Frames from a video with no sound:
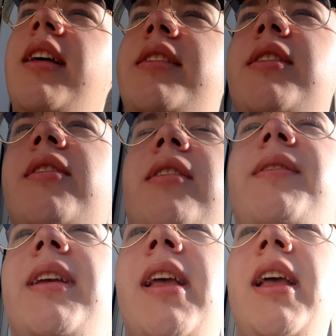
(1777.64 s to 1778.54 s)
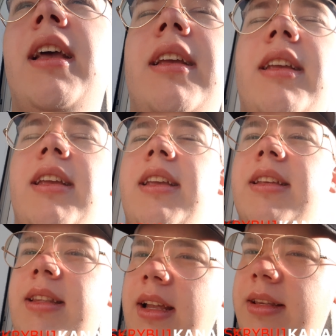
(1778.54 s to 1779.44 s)
cokolwiek i
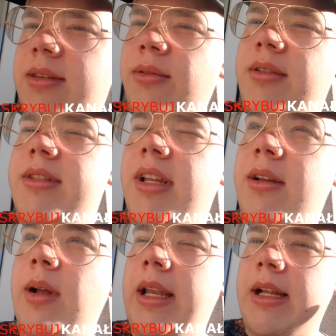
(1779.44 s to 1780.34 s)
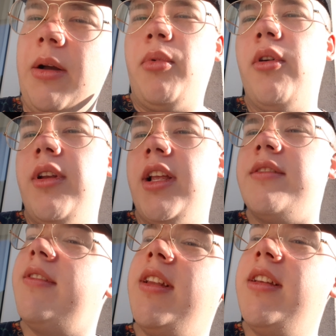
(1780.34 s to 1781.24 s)
jest takie słońce i ładna taka pogoda
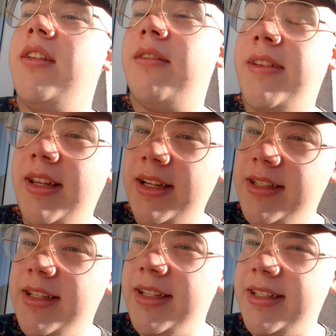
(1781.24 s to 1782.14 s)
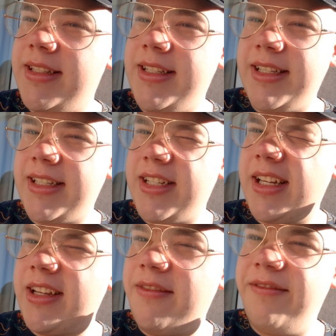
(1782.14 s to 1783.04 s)
jest wtedy. No, wtedy tak jest, się
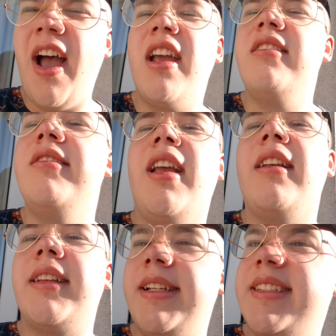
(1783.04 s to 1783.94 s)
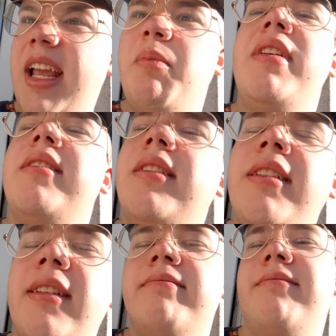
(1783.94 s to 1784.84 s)
zaczyna taki fajny dzień, taki
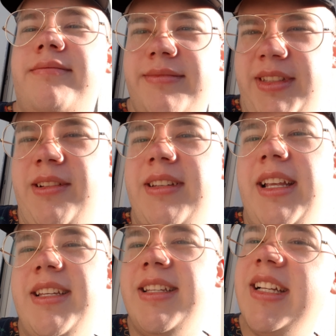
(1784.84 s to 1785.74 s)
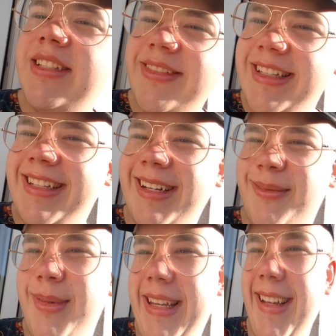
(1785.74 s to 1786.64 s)
zajebisty, nie? No, dajcie znać, czy wy też tak
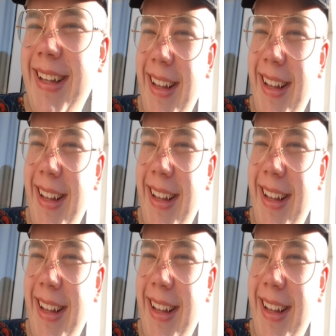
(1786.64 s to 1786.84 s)
lubicie.